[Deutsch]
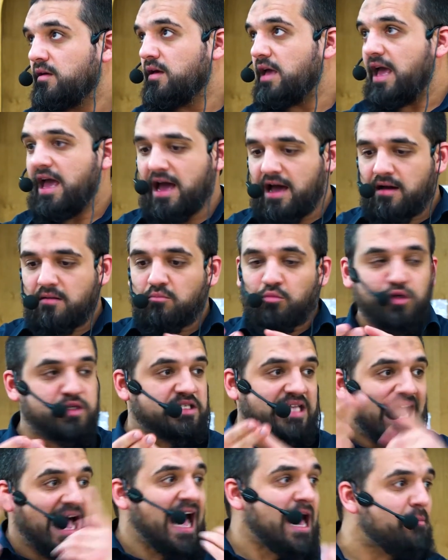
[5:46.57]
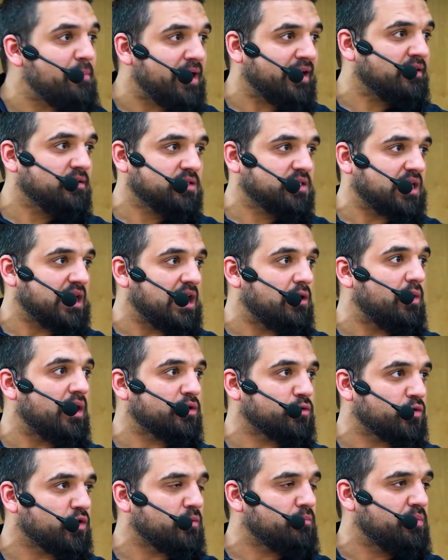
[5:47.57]
Er musste arbeiten,
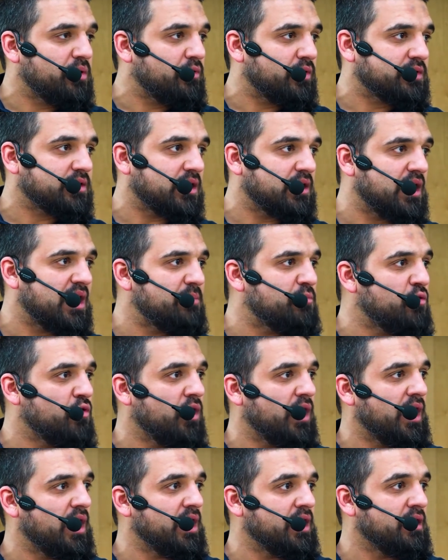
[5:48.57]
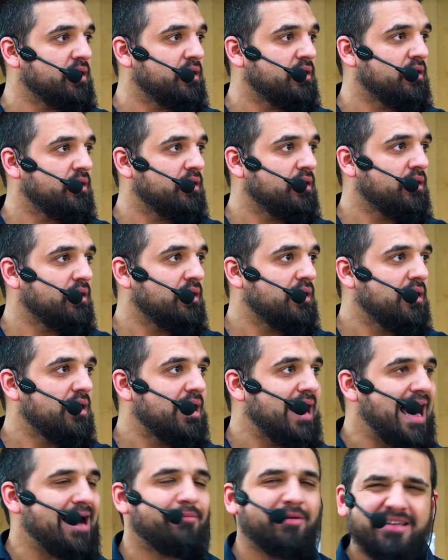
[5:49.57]
salawatu rabbi wa salamuhu alayhi.
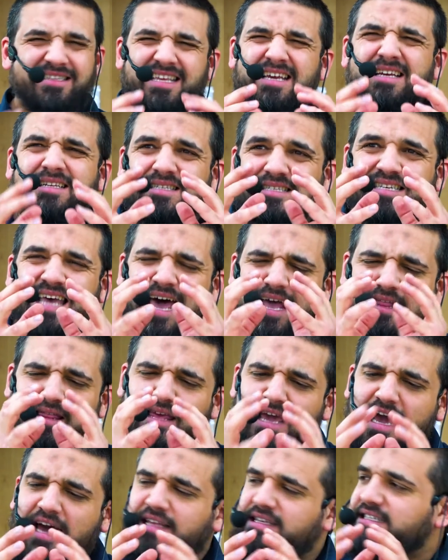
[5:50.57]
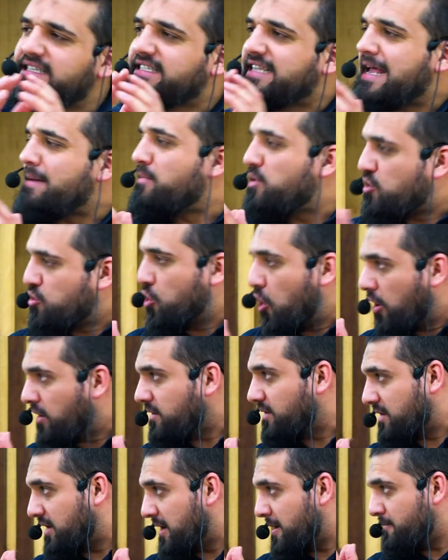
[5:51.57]
Aber die Zeit, die er sich nehmen
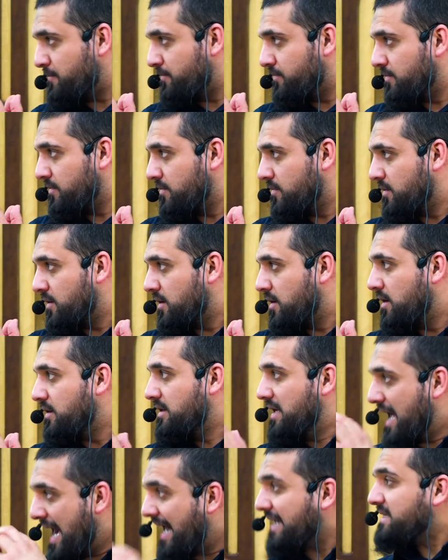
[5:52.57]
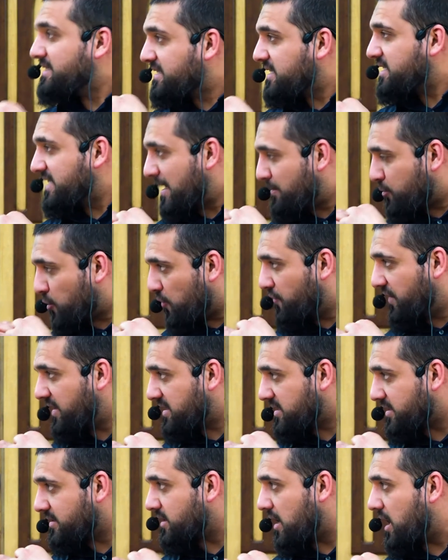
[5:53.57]
konnte, die hat sich der
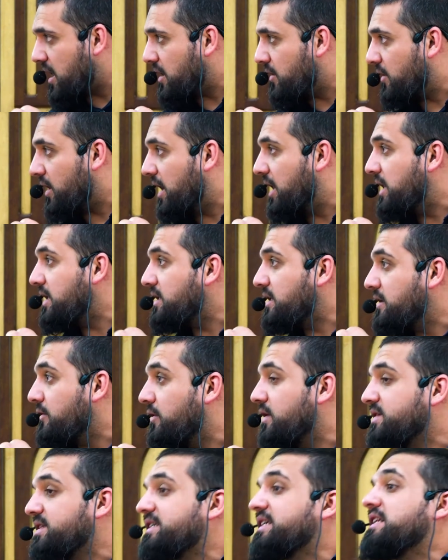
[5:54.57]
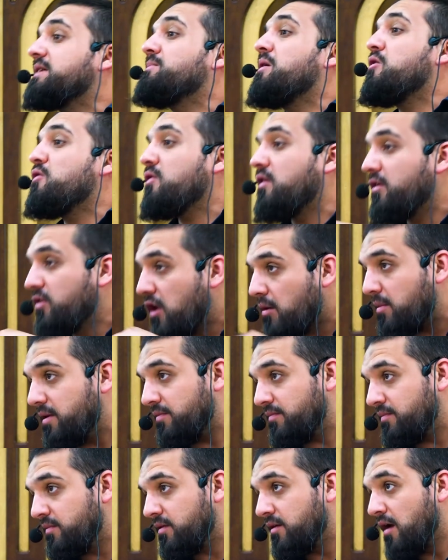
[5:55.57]
Prophet sallallahu alaihi wasallam auch genommen.
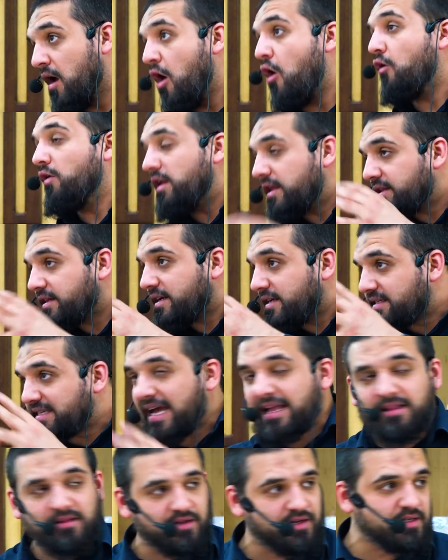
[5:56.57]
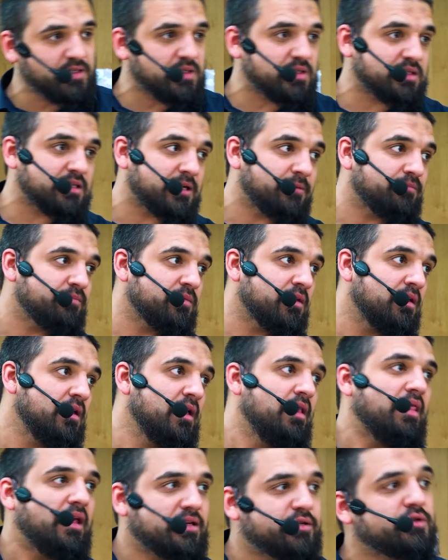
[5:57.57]
Und interessant ist,
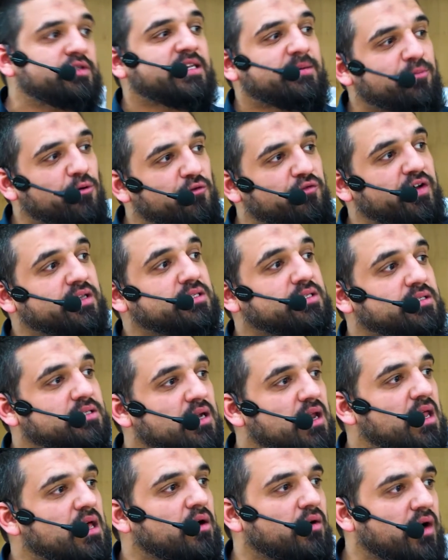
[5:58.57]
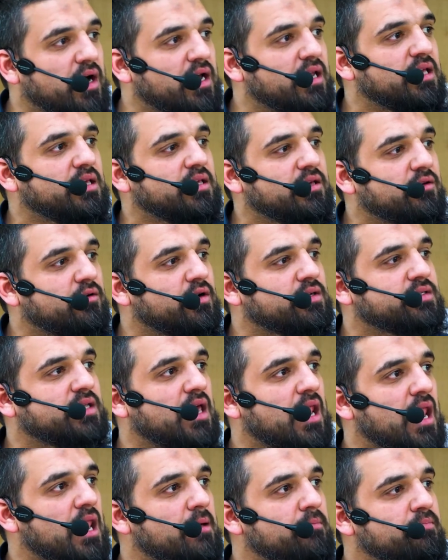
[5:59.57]
dass unser Prophet sallallahu alaihi
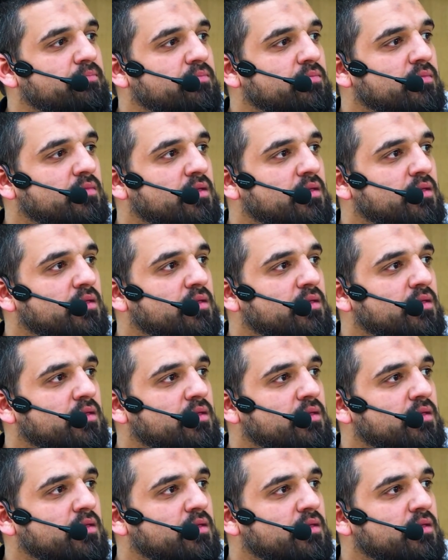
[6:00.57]
wasallam